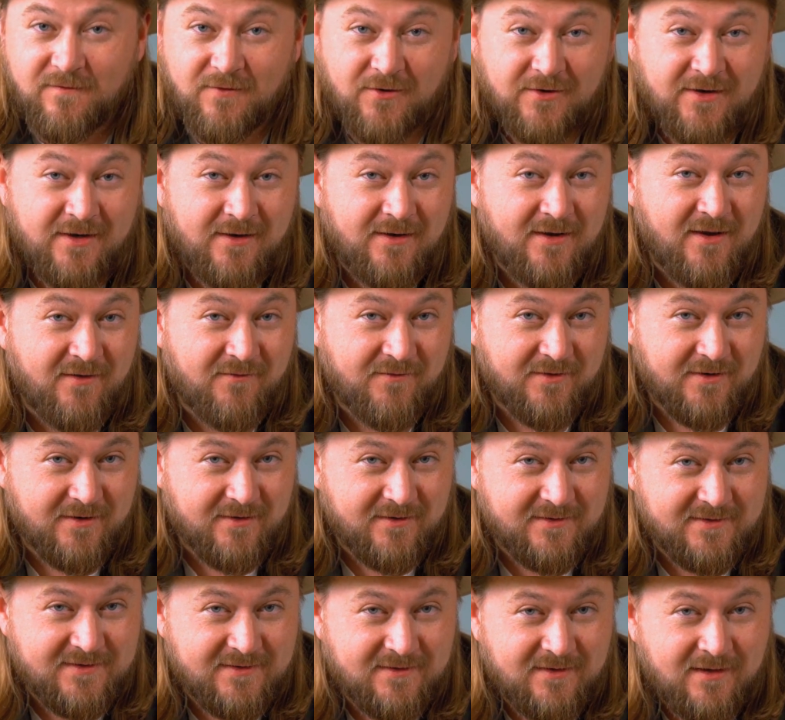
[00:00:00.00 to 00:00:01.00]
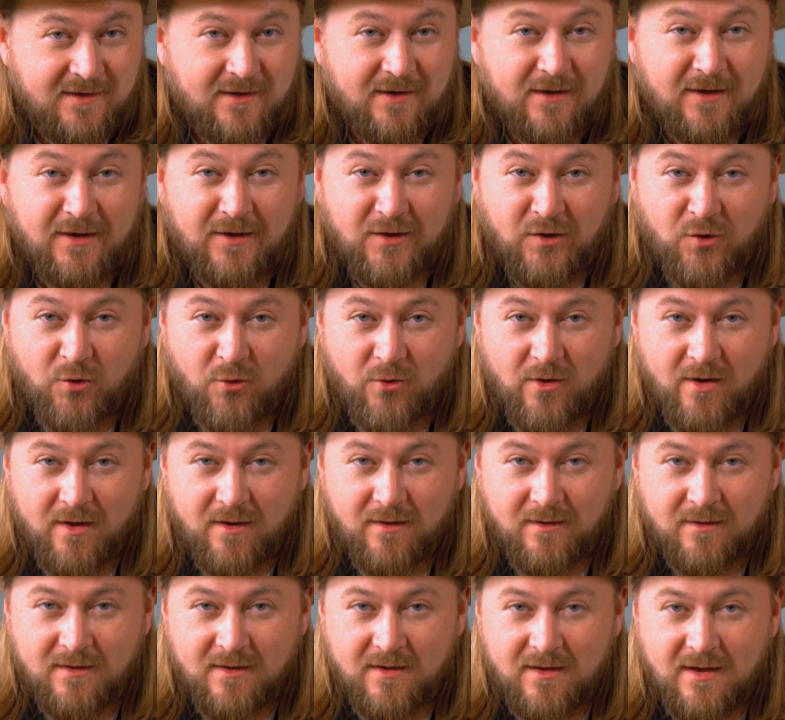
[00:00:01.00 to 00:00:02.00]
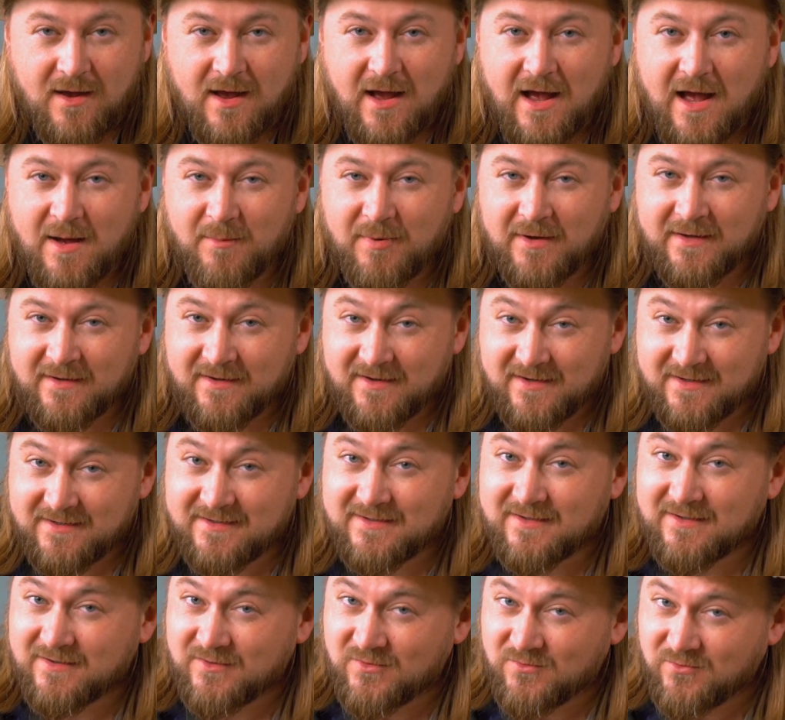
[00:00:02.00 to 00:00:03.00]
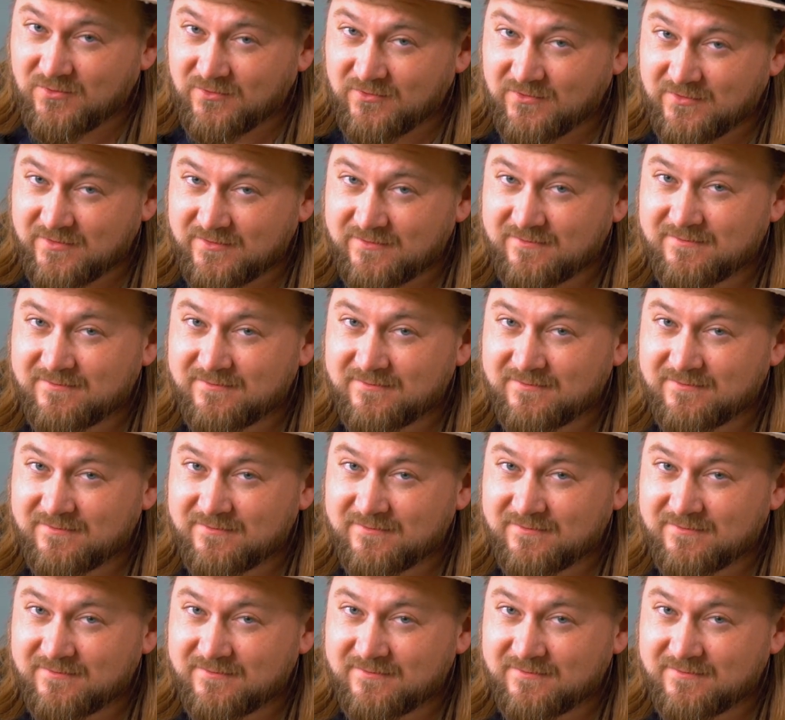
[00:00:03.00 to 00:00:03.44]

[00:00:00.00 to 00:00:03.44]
for the Lovers. Likör, aber in richtig gut.